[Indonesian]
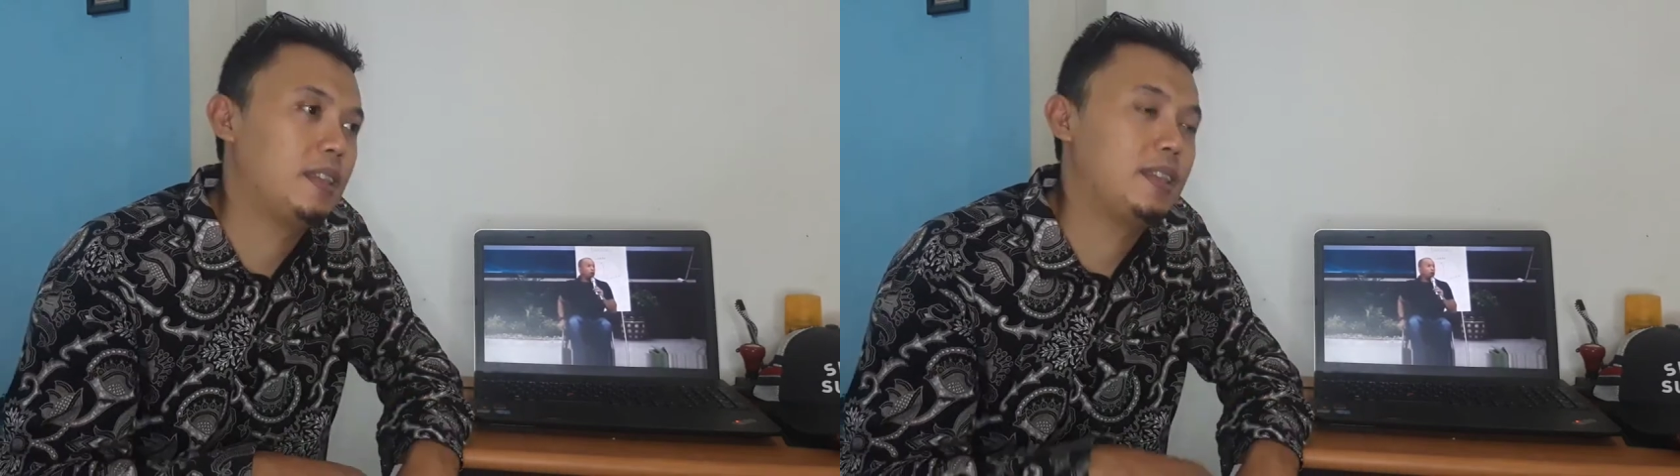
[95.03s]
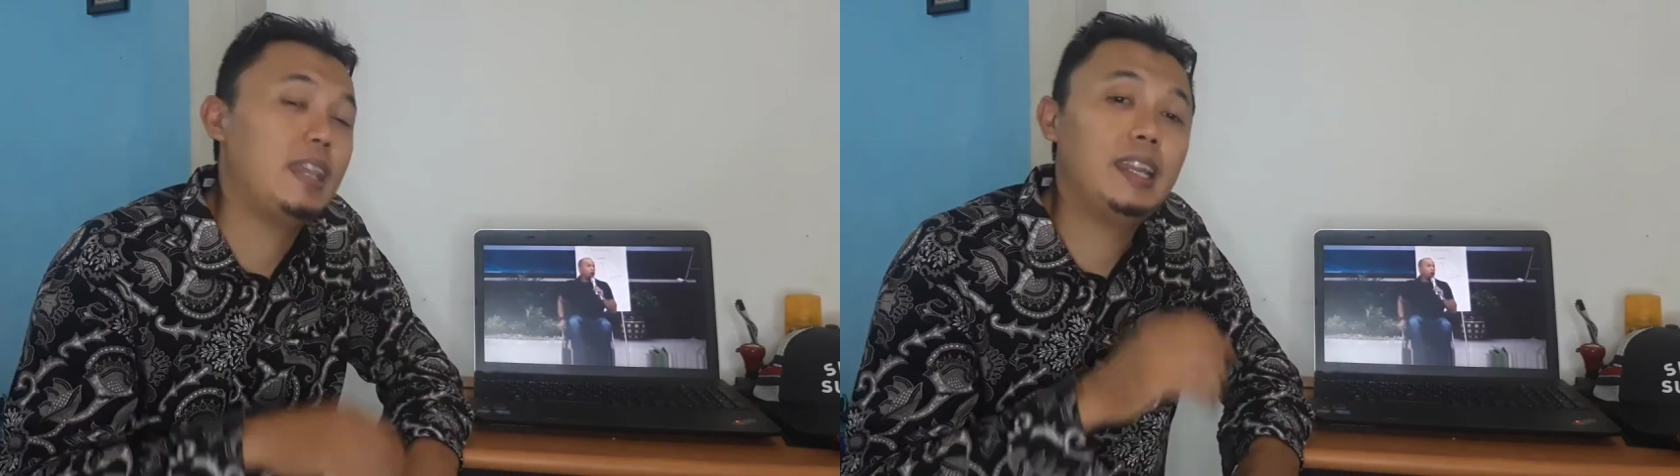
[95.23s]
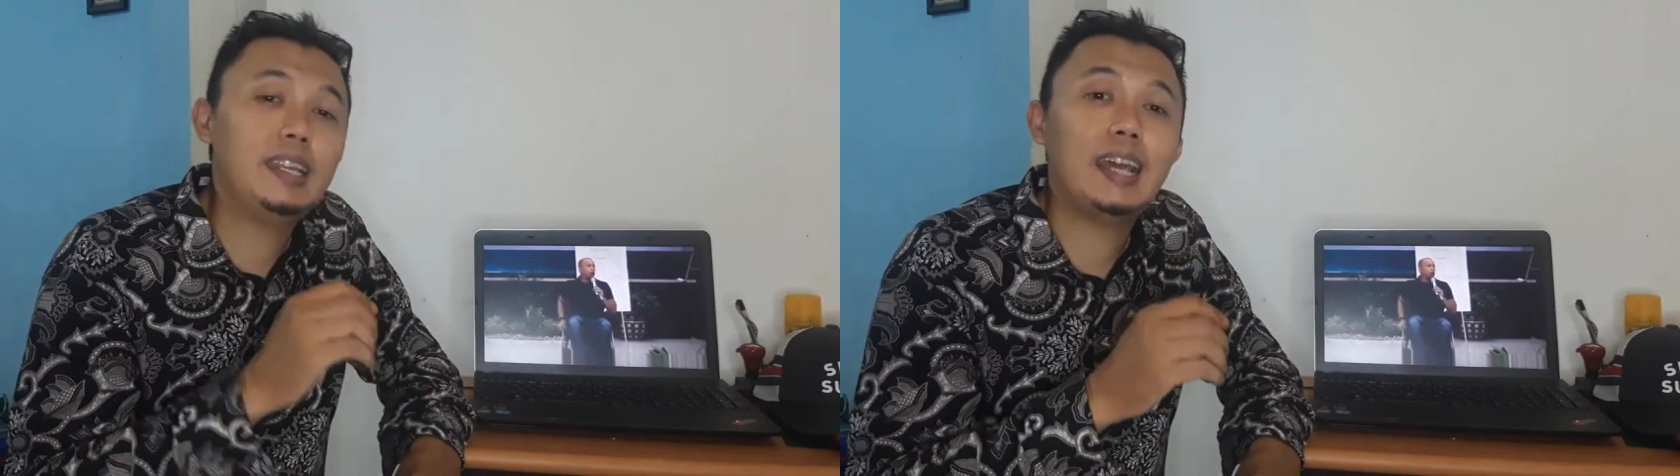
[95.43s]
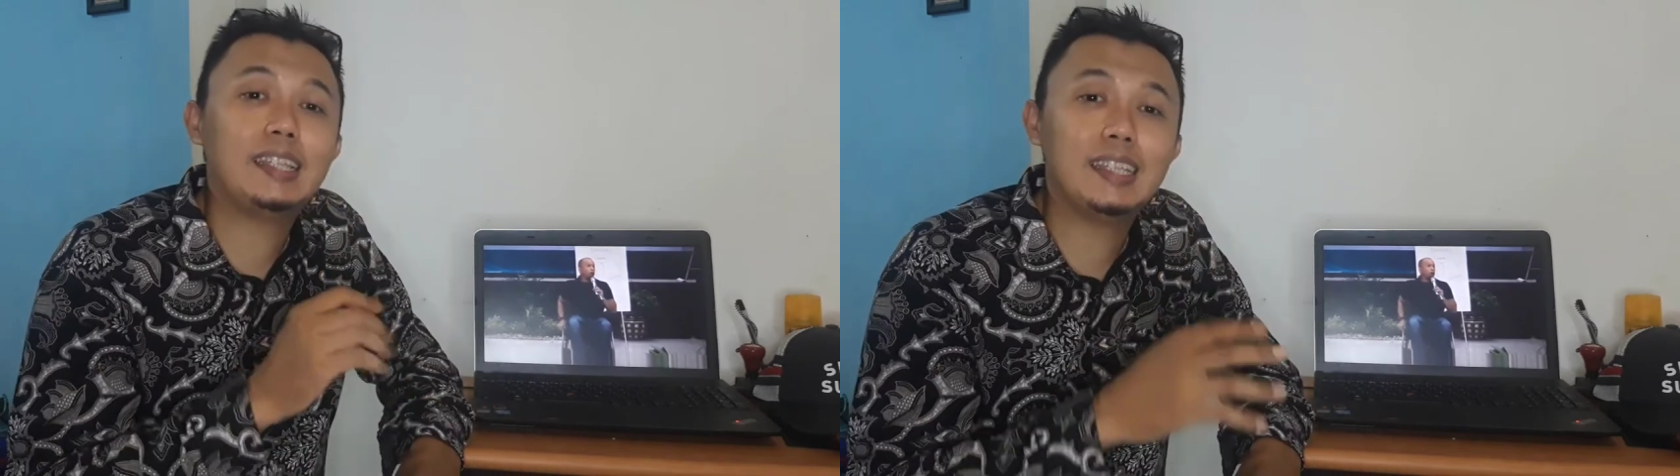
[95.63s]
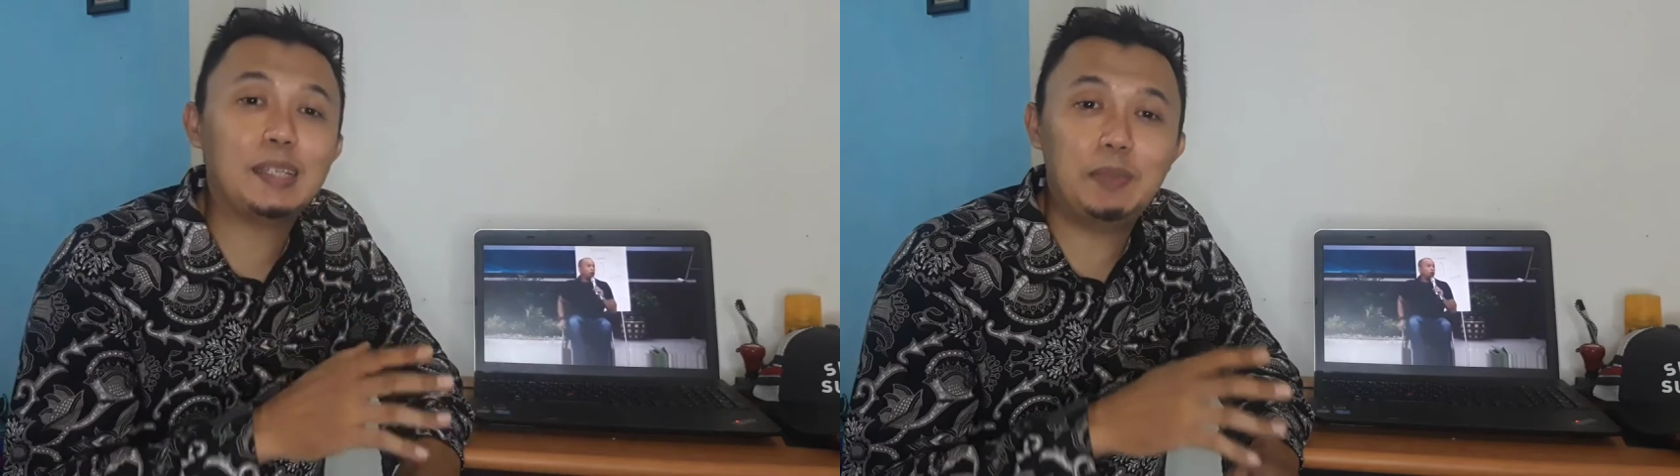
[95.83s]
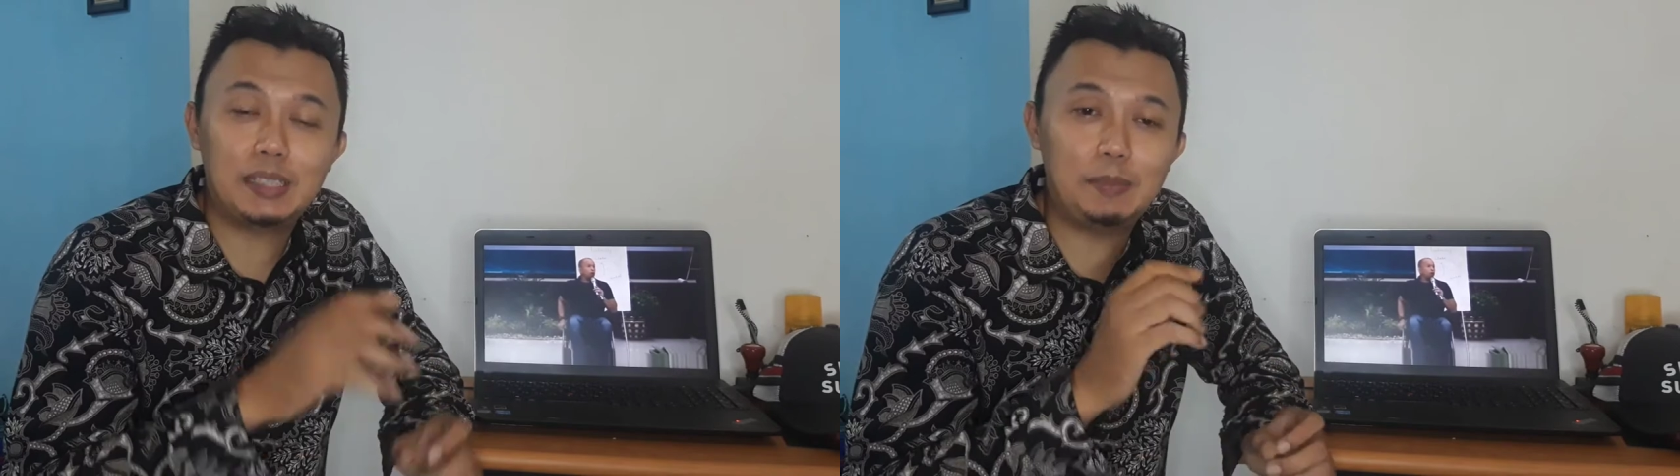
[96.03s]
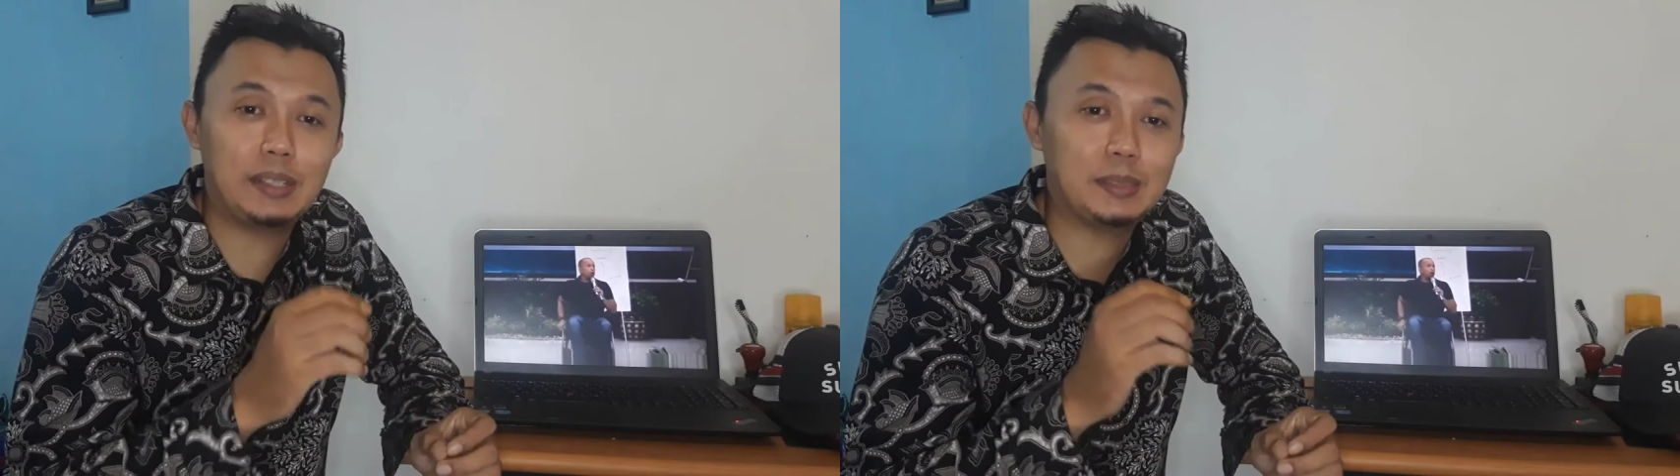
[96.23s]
Jadi nanti teman-teman